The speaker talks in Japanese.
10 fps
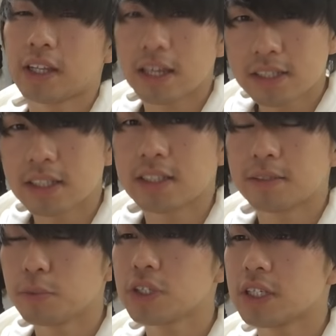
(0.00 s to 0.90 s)
大事で
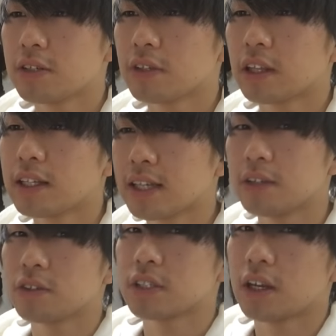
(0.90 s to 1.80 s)
すもしいじるんだったら
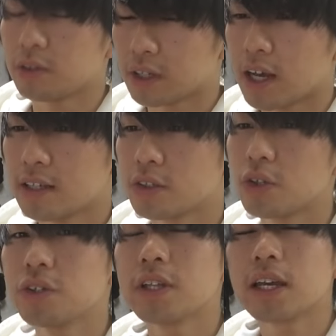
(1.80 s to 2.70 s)
サイトつけるとか
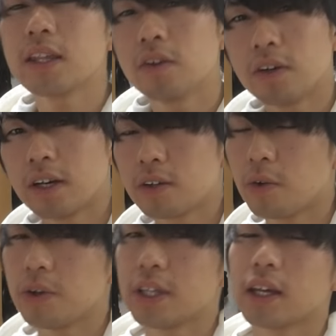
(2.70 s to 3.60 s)
そういうだけの
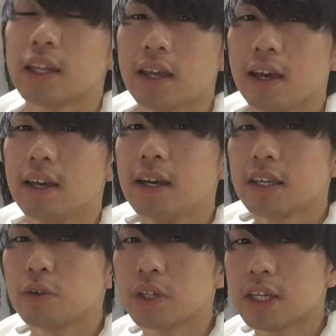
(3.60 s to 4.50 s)
行為だけで
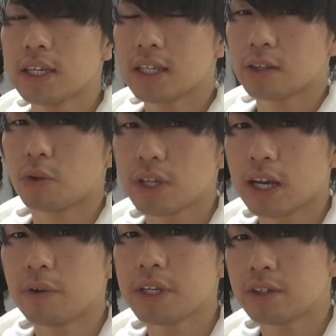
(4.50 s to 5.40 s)
基本的に
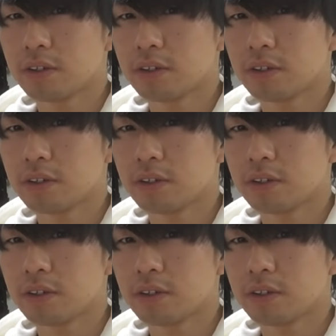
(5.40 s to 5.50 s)
トリガーを引